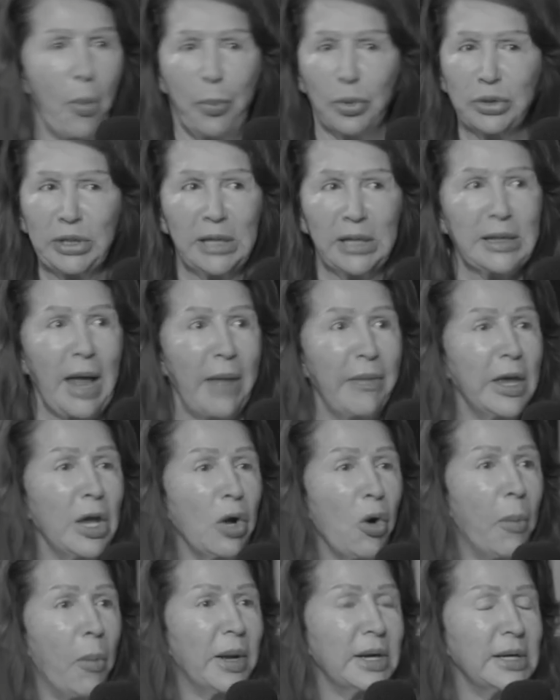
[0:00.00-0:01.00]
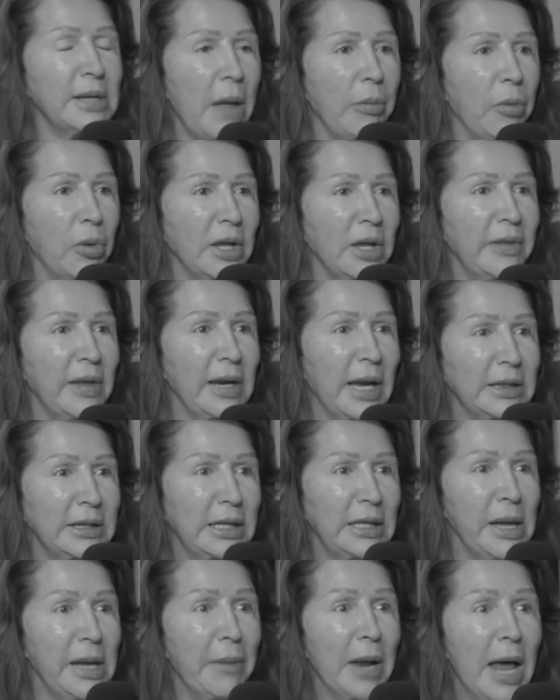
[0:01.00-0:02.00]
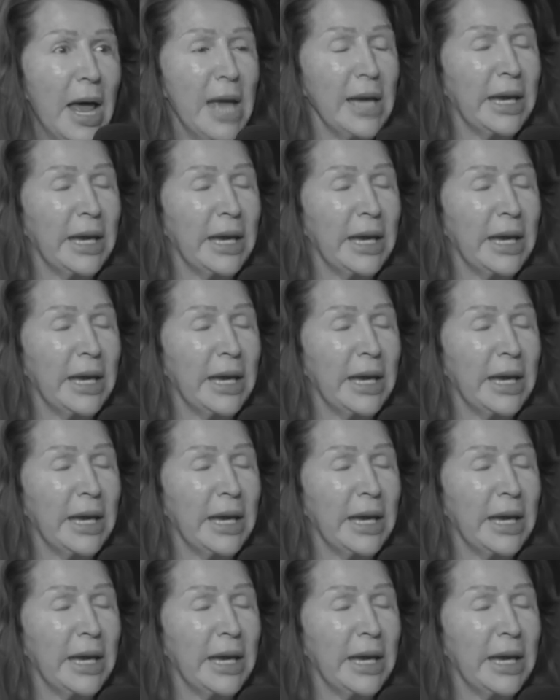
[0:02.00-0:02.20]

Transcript: potestades y gobernadores de las tinieblas